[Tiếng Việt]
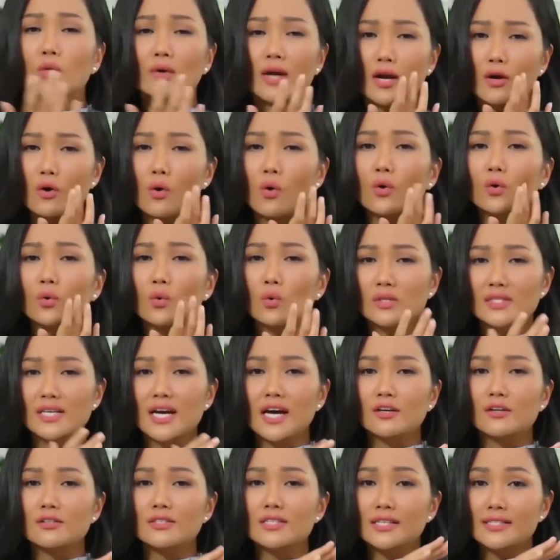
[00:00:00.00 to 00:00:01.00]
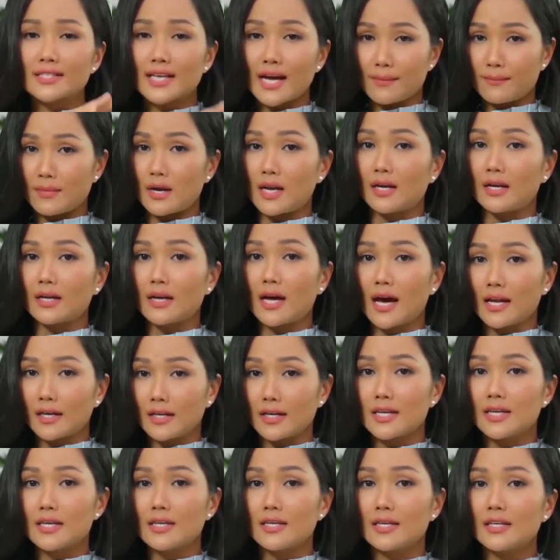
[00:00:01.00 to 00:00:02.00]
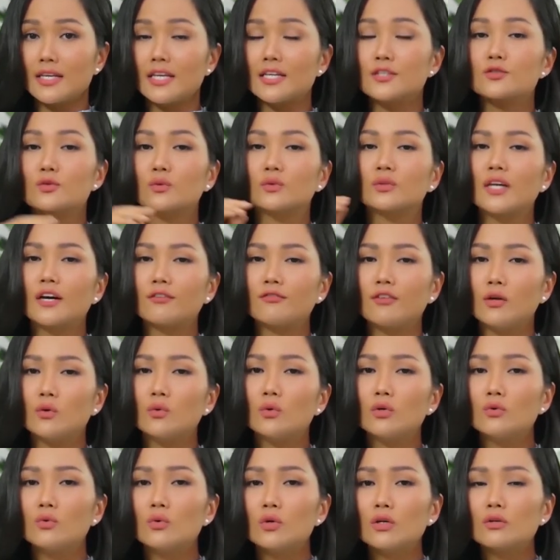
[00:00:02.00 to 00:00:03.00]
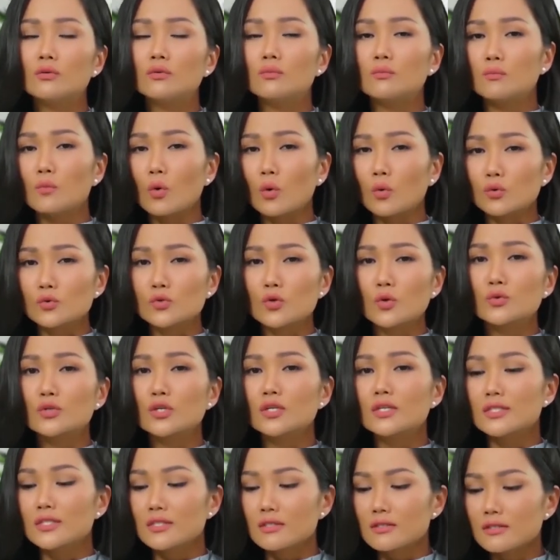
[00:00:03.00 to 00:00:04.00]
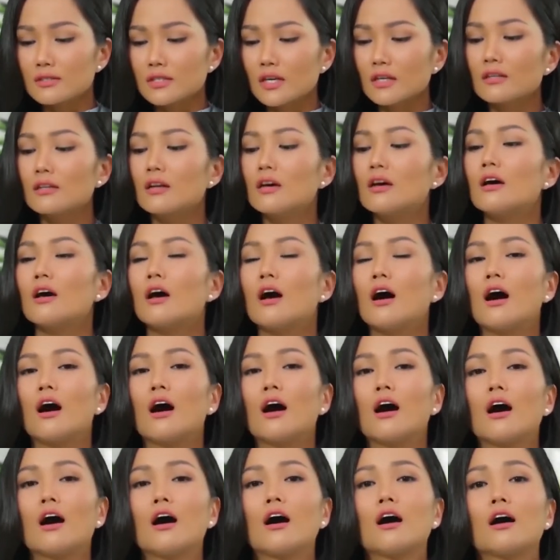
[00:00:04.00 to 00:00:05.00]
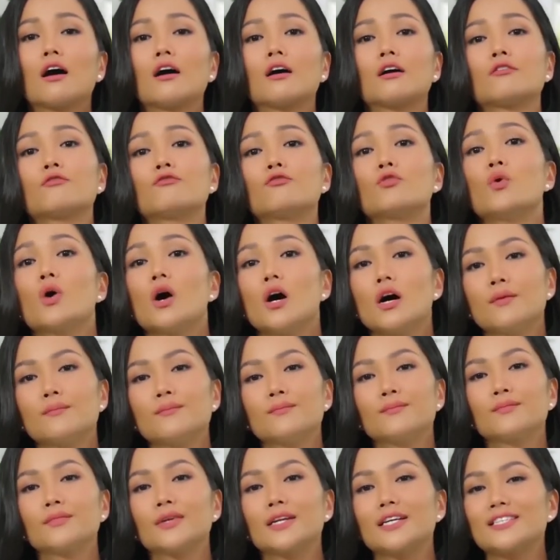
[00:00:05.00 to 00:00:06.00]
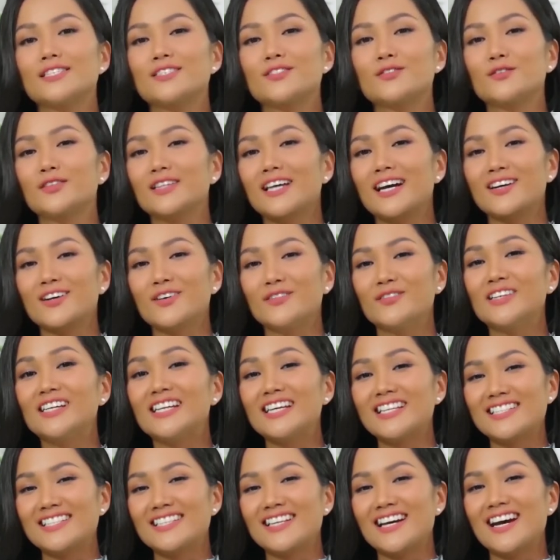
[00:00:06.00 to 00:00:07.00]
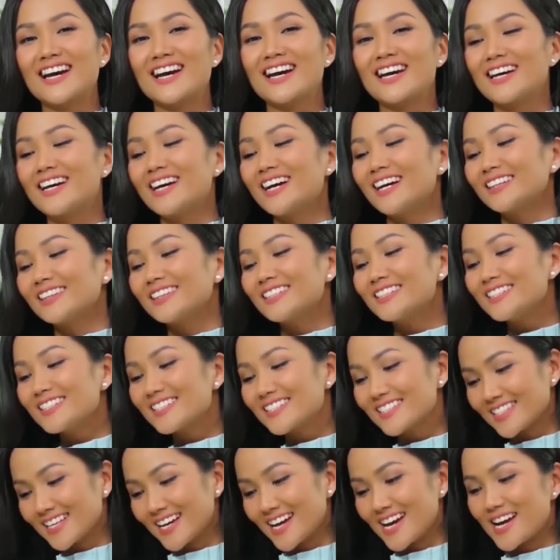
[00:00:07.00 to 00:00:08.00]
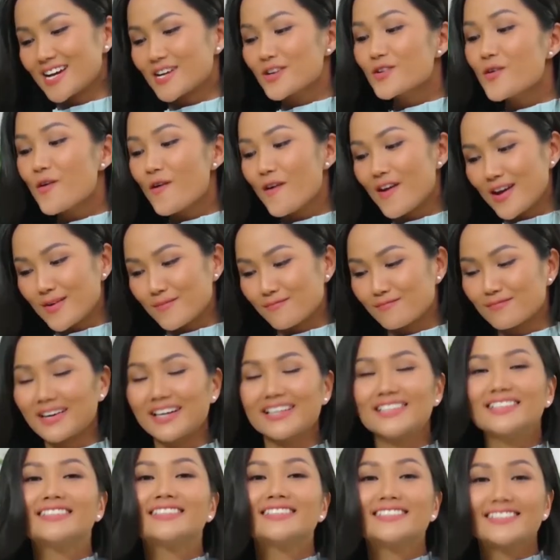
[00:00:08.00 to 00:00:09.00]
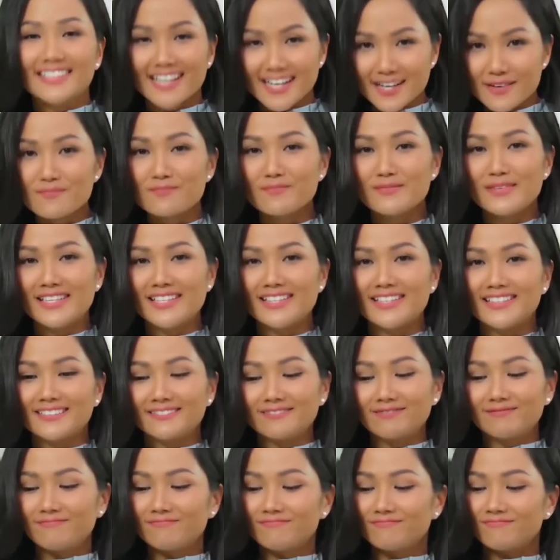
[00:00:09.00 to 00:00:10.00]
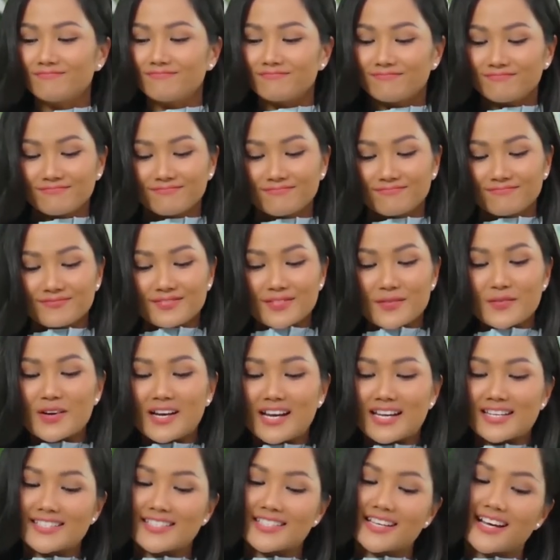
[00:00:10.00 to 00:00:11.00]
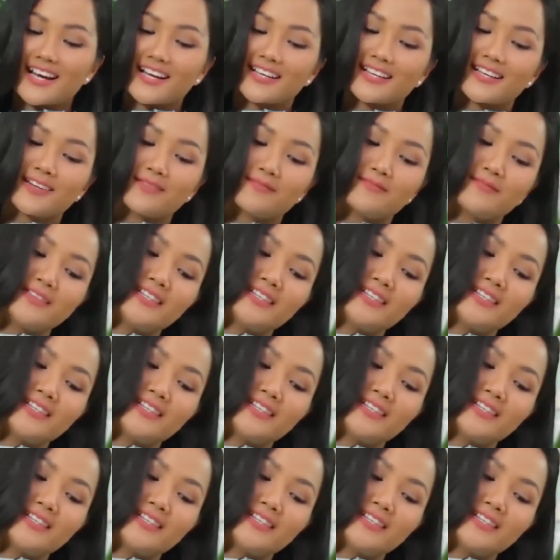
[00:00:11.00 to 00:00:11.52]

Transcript: độ đàn hồi của da nó sẽ giảm hẳn hẳn đi nên chúng ta phải luôn luôn bổ sung những cái dưỡng chất uh, phù hợp để chúng ta có một làn da tươi sáng khỏe mạnh căng mịn một làn da ngậm